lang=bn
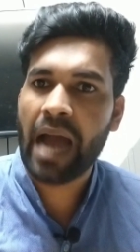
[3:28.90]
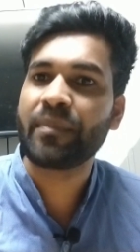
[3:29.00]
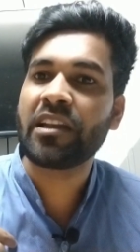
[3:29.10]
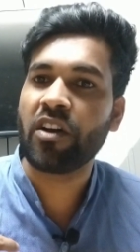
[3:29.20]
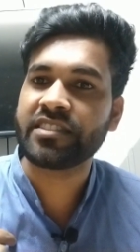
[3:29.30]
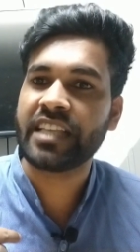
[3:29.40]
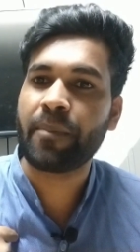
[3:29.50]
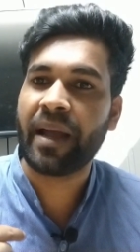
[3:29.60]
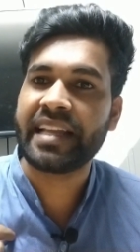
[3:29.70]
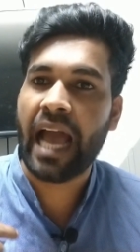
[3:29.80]
আমি
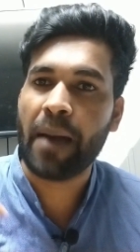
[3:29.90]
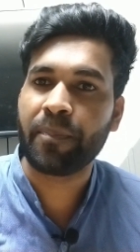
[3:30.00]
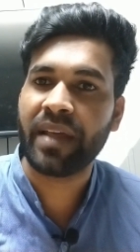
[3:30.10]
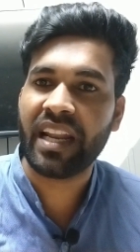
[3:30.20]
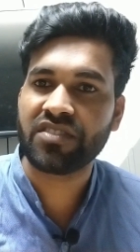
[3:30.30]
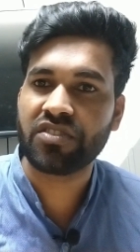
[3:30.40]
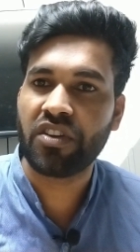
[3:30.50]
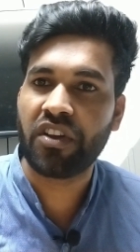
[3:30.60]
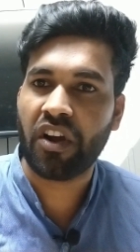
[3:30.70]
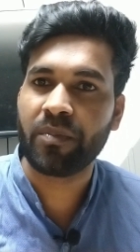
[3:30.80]
লজ্জা পাই আপনারা যদি
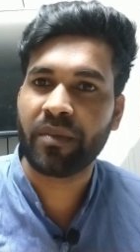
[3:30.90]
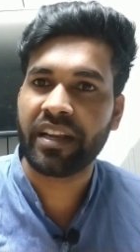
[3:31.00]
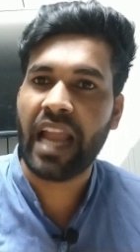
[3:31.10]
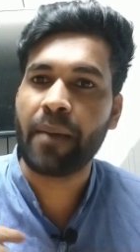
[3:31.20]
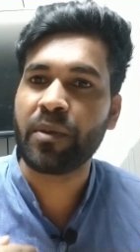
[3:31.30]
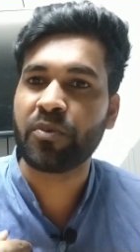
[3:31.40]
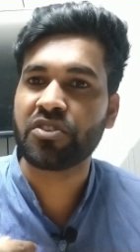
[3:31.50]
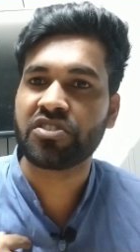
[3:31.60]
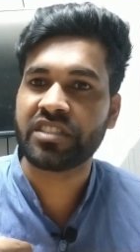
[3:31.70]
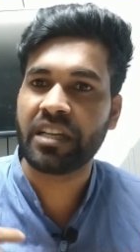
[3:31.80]
ওই রকম করেন আমি
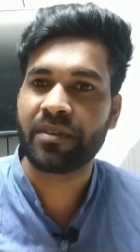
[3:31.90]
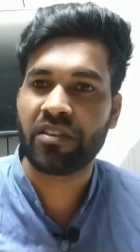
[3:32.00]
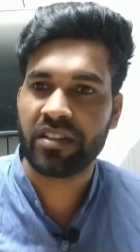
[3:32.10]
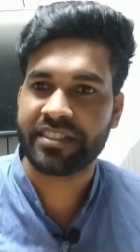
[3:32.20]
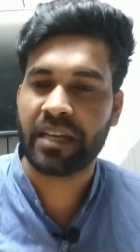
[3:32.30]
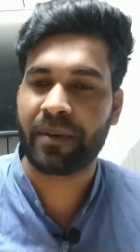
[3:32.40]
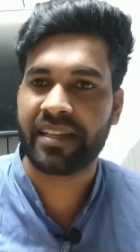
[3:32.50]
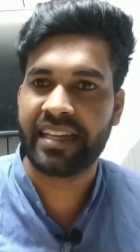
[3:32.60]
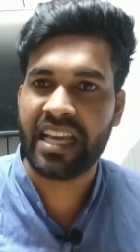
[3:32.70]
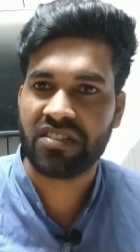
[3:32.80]
পুরুষ হিসেবে লজ্জা পাই
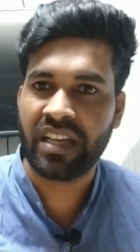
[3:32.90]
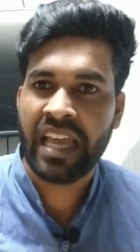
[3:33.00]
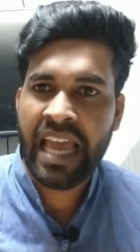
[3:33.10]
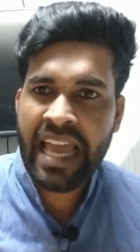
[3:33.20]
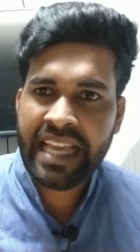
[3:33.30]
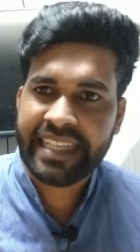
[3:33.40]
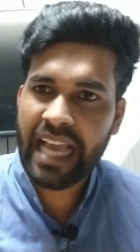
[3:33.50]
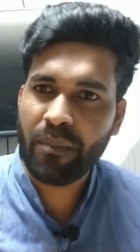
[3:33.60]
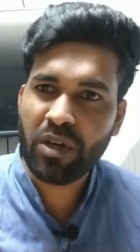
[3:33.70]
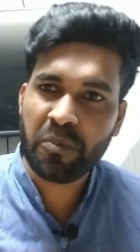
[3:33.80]
এটা আসলে
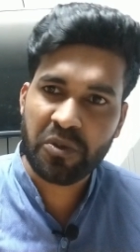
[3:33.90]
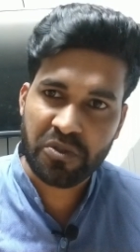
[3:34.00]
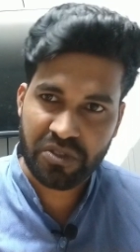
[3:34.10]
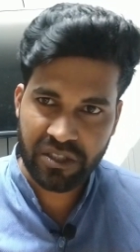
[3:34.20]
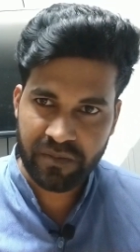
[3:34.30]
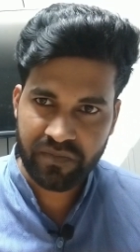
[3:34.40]
কেমন পুরুষ